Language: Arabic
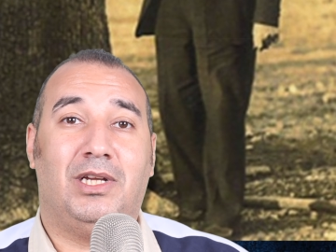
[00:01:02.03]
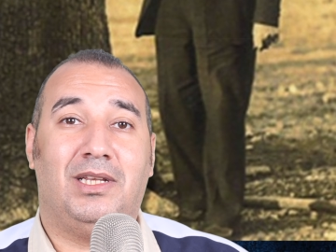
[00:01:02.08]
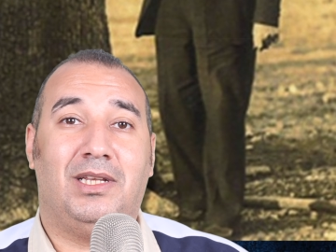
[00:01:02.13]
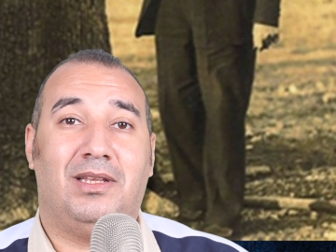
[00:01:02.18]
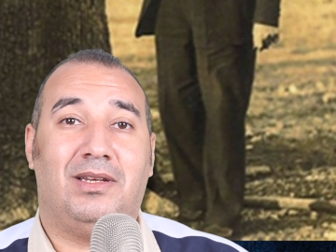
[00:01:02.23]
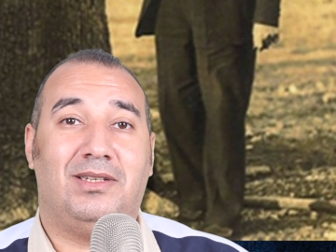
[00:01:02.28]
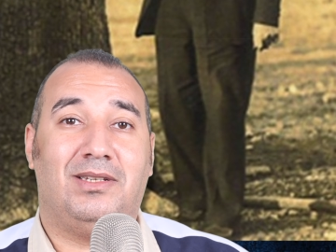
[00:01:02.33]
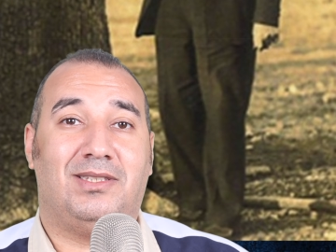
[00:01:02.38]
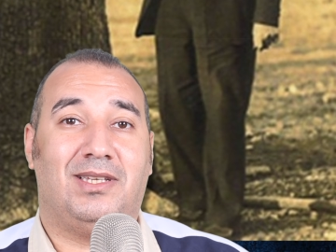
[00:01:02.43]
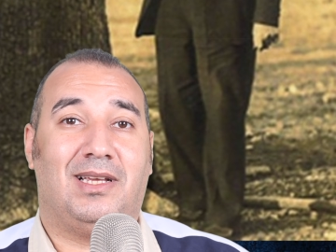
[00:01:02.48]

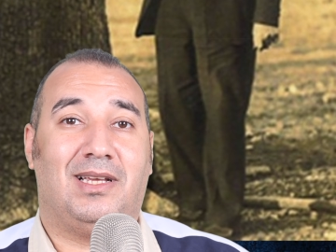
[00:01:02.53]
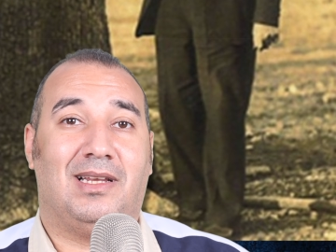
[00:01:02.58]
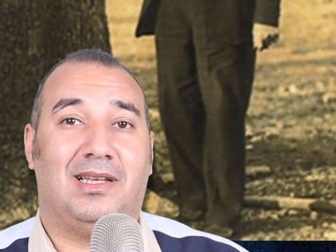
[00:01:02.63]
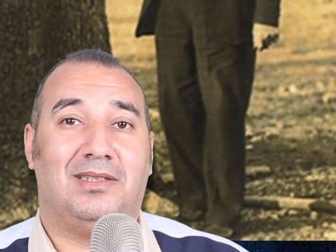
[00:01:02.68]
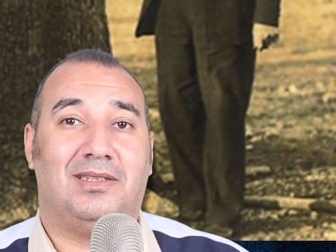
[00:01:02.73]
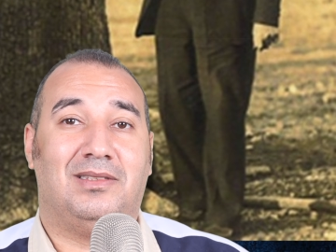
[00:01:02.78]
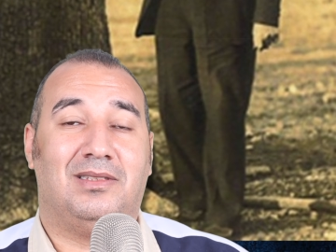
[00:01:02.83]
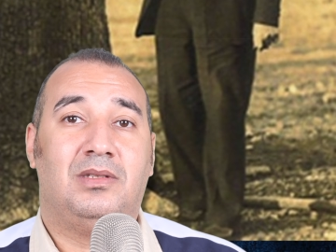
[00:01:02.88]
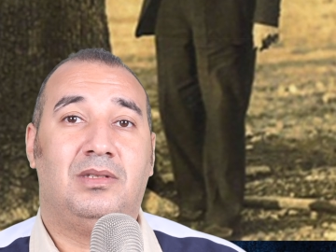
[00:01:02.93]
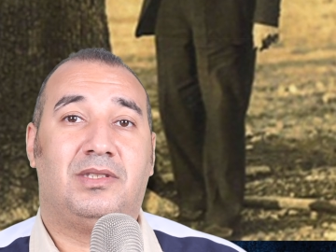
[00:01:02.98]
هنري
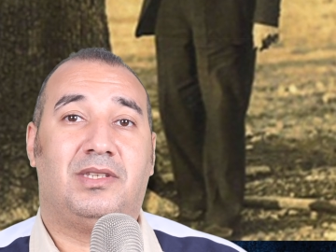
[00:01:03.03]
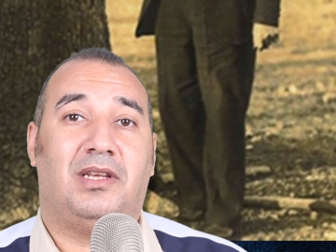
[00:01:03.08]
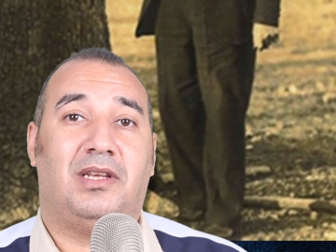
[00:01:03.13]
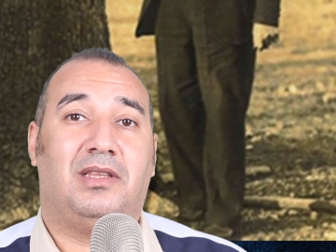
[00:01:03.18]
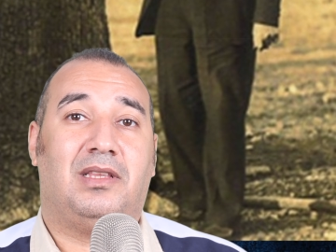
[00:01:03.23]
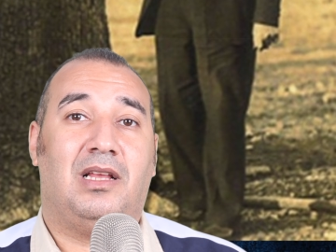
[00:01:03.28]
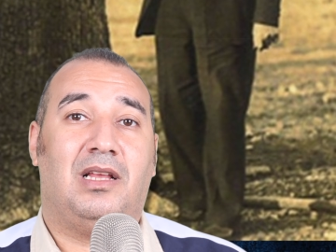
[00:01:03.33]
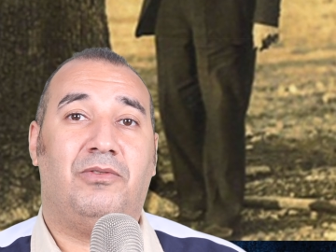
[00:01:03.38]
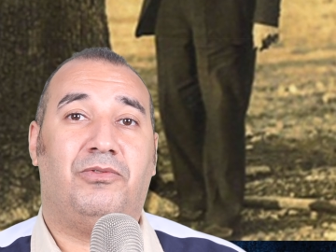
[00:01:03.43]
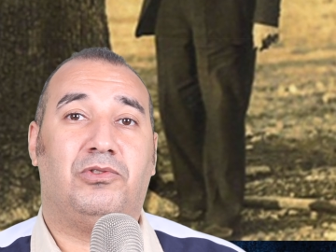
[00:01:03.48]
زيجلاند سنة
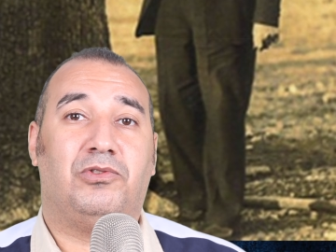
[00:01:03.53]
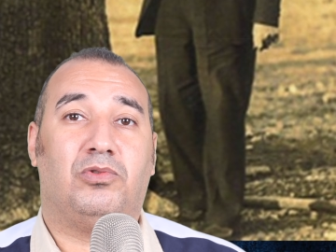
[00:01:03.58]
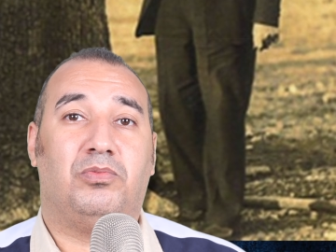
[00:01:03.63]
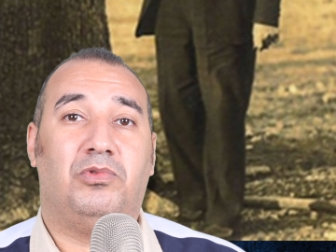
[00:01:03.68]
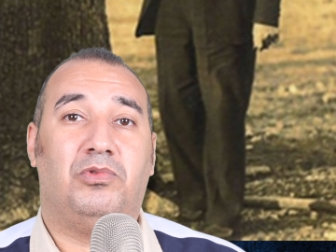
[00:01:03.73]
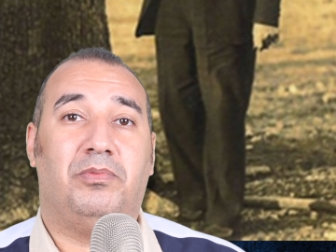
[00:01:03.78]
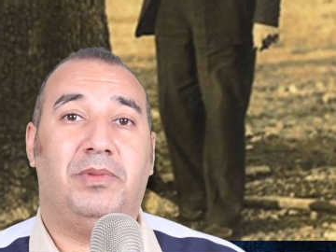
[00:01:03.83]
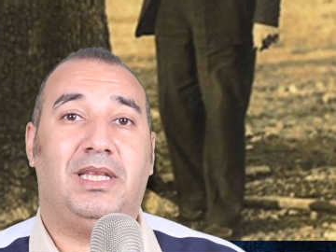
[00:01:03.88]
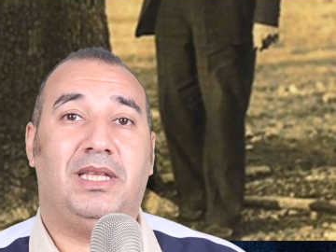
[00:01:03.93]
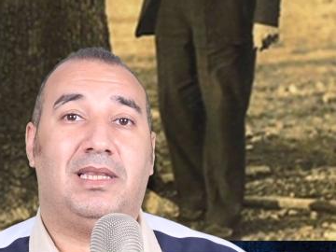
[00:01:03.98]

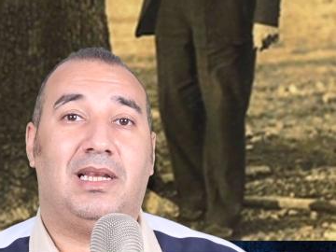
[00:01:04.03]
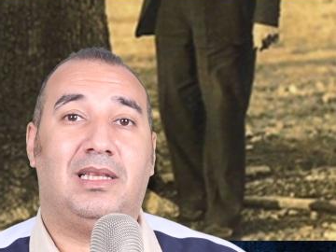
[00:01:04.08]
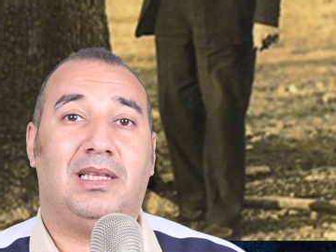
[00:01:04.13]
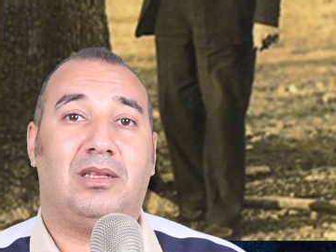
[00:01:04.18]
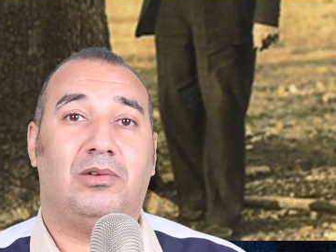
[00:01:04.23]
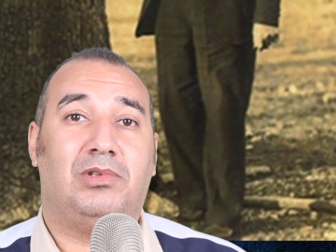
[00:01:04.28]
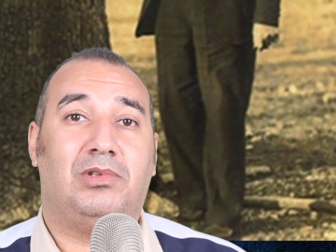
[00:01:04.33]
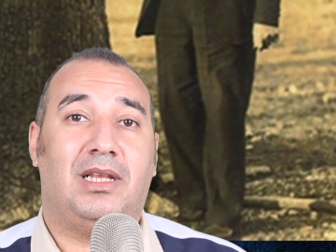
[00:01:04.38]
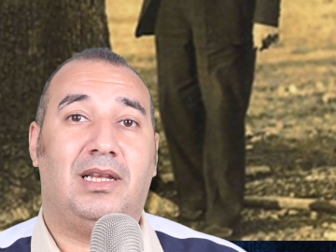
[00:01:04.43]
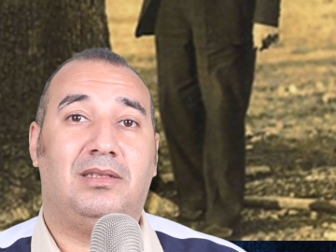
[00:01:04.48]

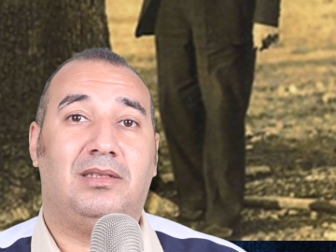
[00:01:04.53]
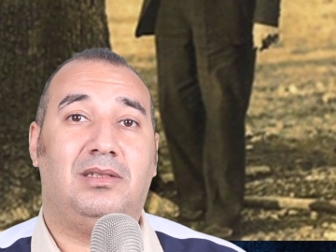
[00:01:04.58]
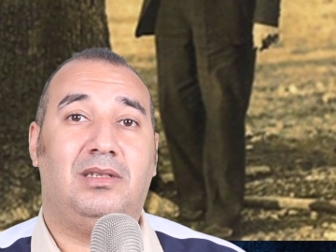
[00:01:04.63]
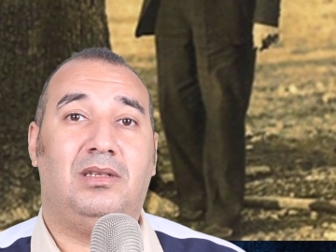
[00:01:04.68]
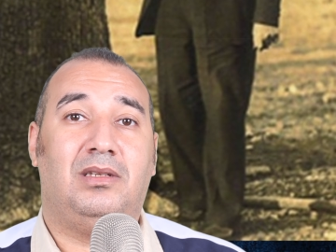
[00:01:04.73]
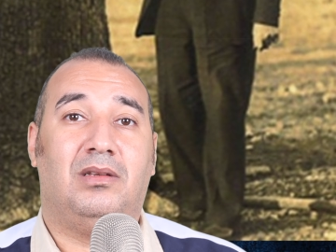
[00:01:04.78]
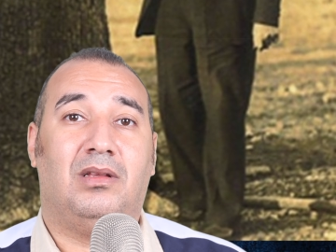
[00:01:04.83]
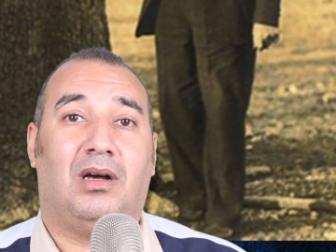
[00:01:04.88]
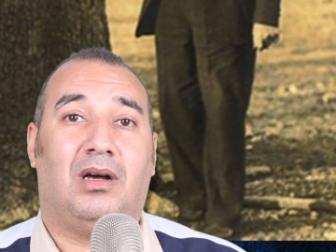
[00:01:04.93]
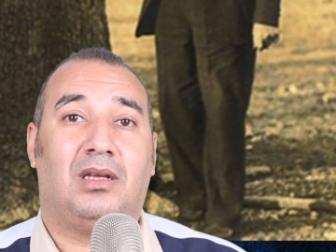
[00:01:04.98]

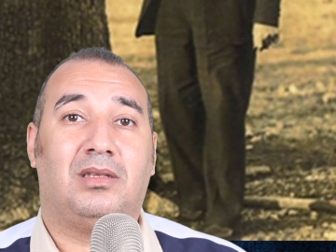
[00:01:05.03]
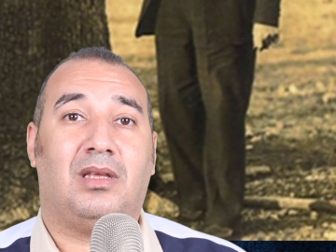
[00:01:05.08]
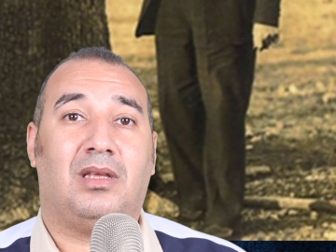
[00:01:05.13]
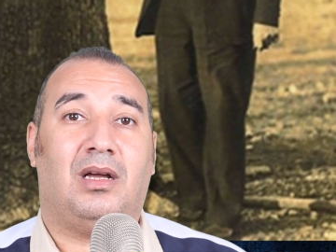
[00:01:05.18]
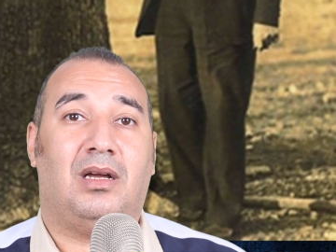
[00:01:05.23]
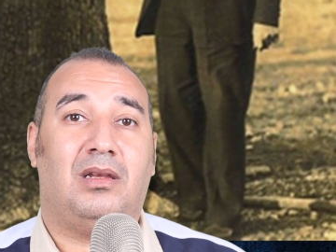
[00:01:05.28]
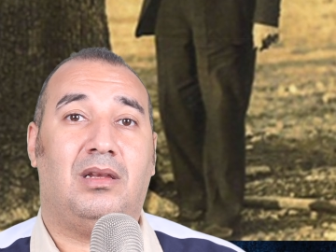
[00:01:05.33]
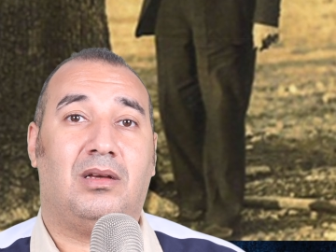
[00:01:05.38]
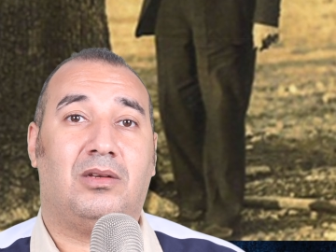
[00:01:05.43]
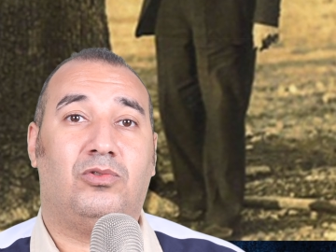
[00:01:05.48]
1833 قطع
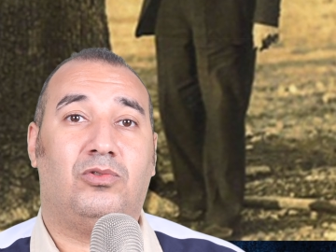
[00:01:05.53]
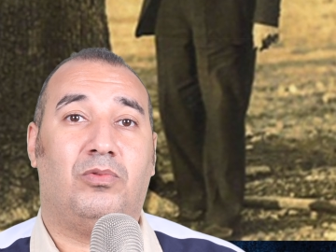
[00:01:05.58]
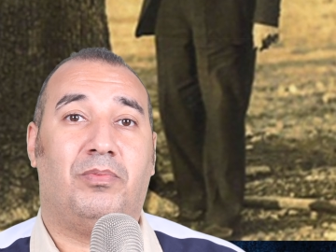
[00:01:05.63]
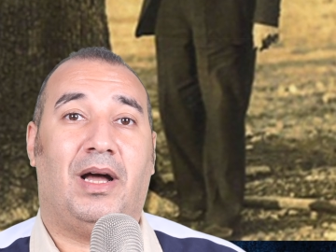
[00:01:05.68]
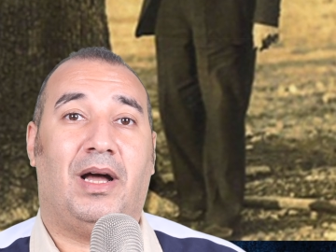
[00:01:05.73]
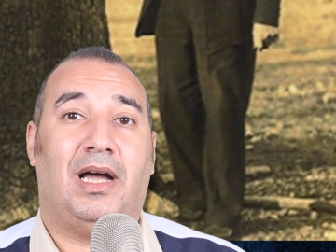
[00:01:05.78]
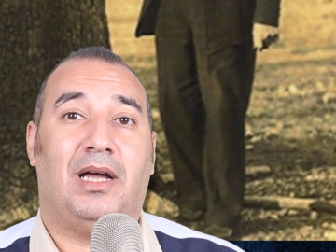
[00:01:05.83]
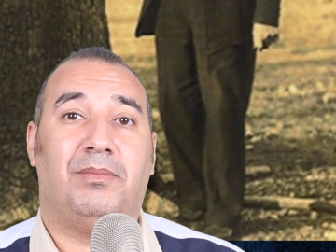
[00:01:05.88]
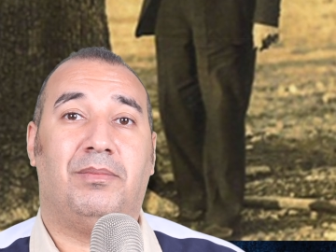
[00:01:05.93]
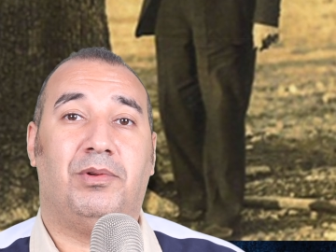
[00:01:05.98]
علاقته مع
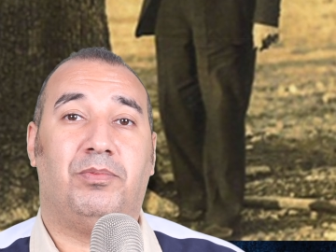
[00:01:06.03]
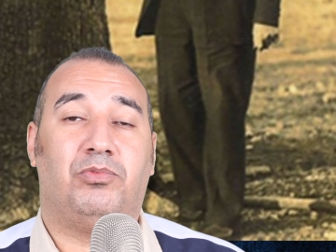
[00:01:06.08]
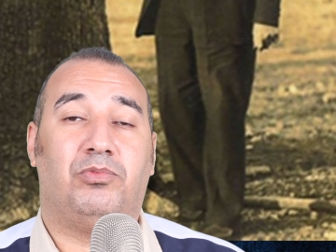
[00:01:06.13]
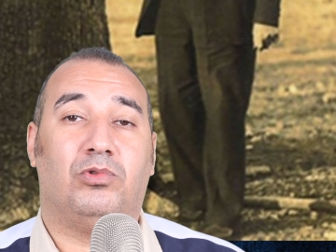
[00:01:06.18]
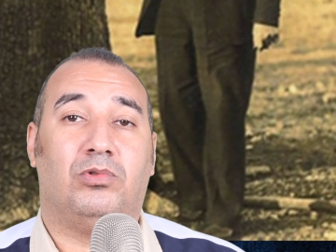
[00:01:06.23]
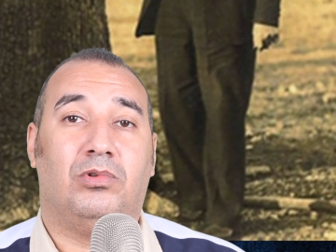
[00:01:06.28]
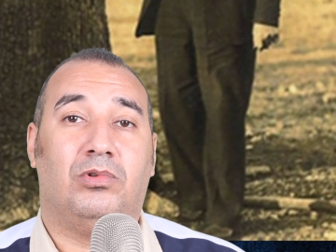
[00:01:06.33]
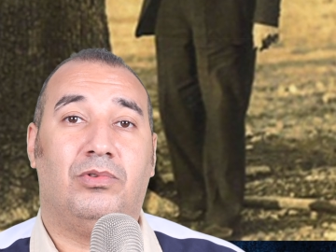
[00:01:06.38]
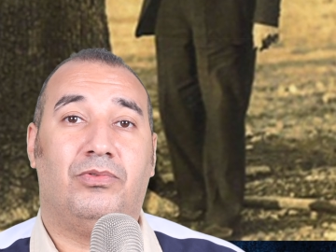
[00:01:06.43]
حبيبته